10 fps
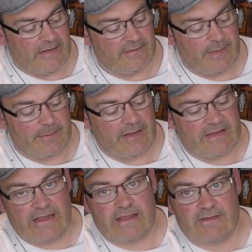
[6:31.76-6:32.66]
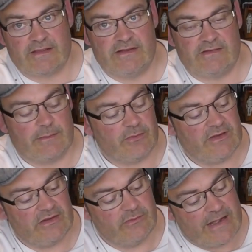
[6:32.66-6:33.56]
pas pratique. Ça glisse un peu
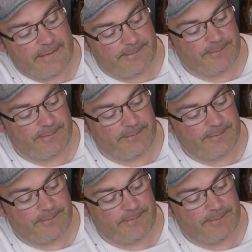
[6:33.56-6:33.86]
des doigts.